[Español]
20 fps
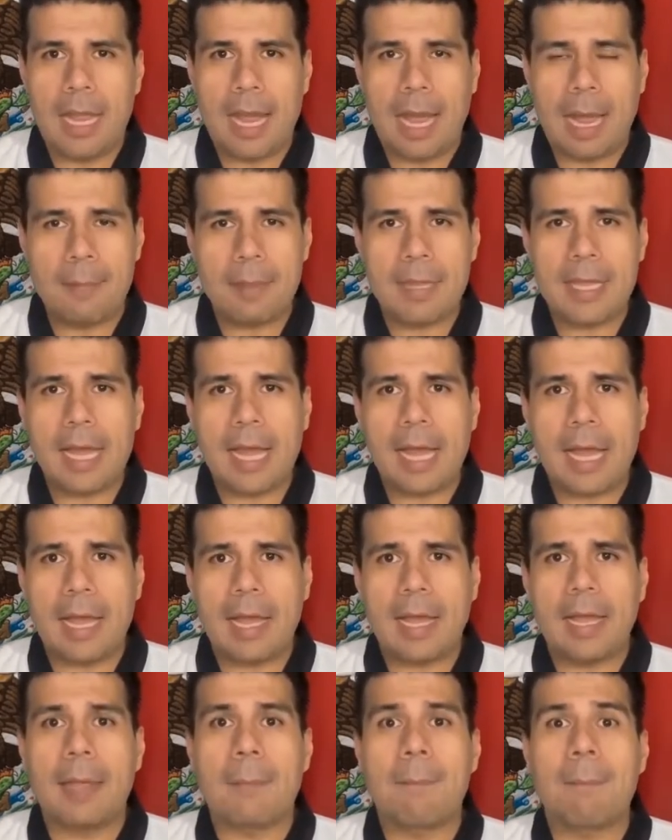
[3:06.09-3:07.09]

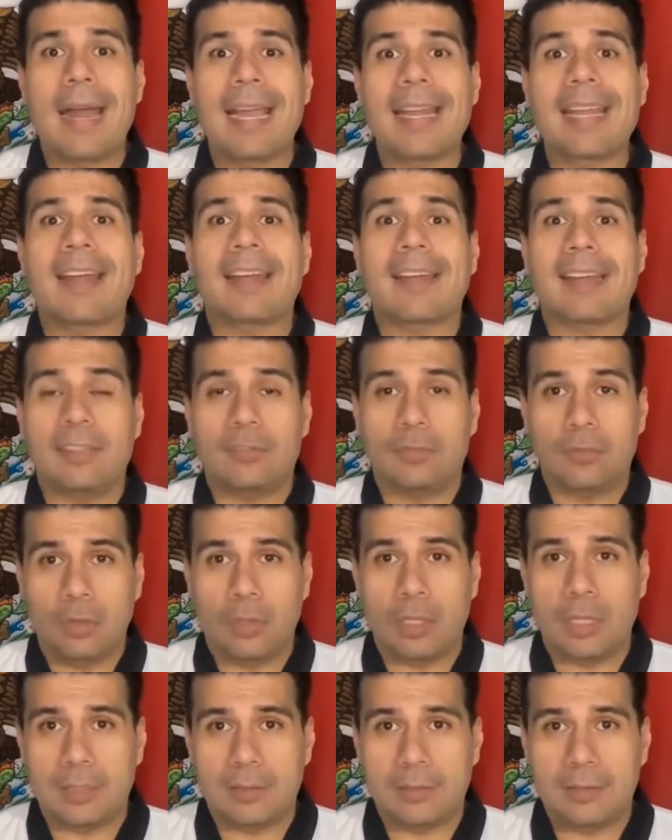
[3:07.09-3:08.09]
Había eh, varias
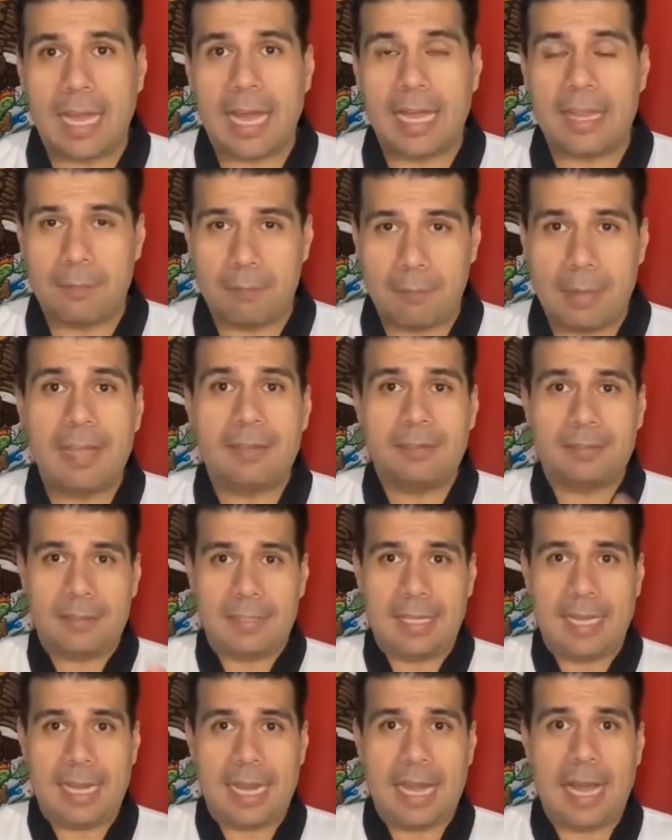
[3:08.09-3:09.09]
razones, además
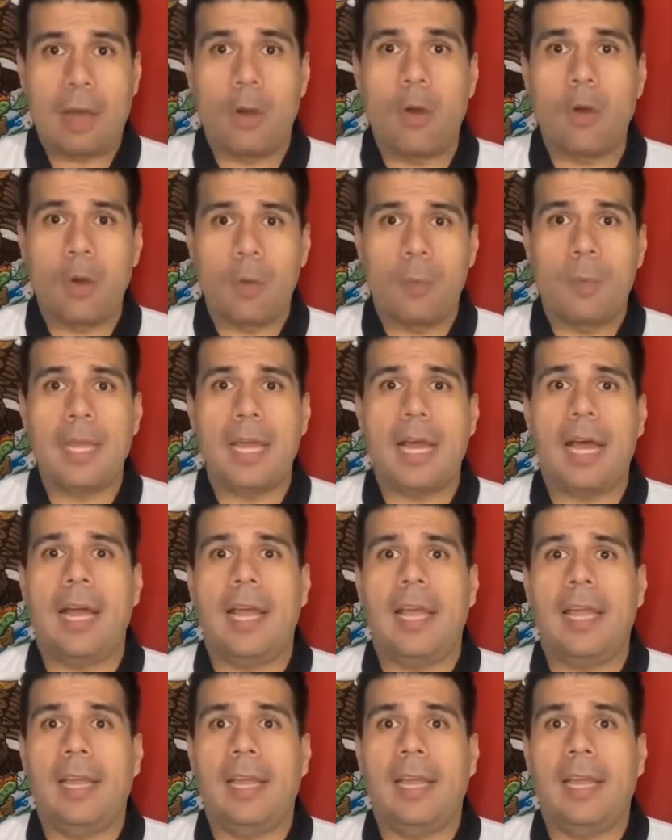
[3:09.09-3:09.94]
de la obvia,